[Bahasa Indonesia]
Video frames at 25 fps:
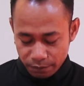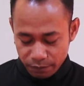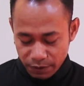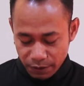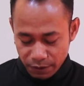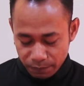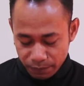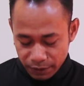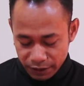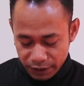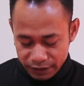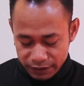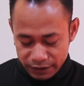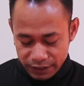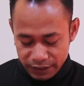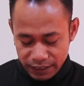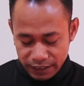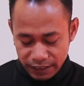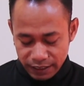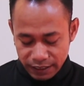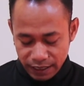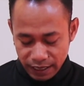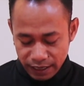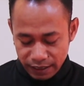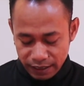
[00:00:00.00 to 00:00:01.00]

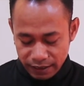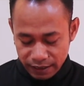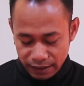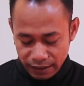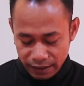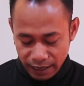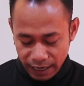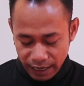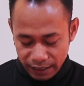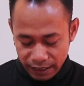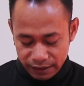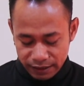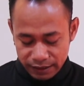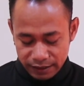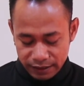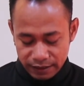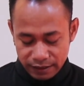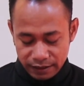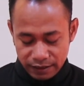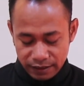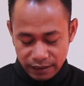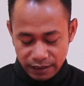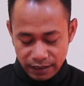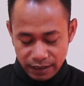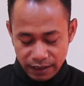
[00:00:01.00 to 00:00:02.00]
membersihkan hati